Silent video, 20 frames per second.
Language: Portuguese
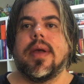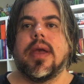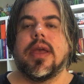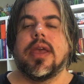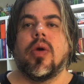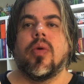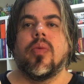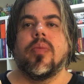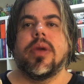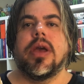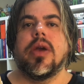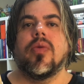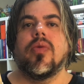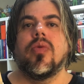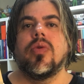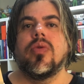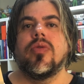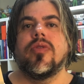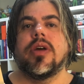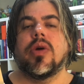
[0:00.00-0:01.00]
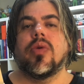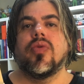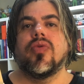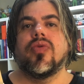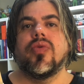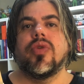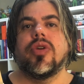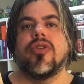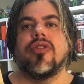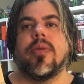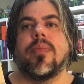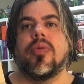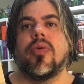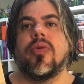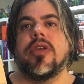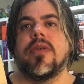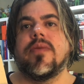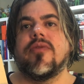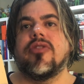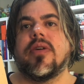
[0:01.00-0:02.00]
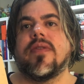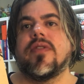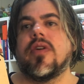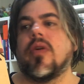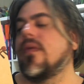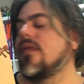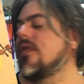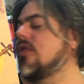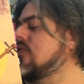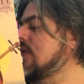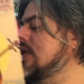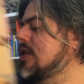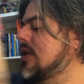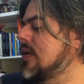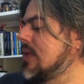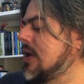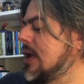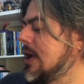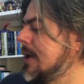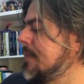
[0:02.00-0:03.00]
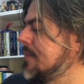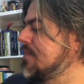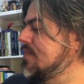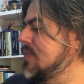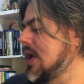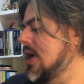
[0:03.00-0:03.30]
Aqui é um mergulho na cultura japonesa, já saiu o vídeo aí também.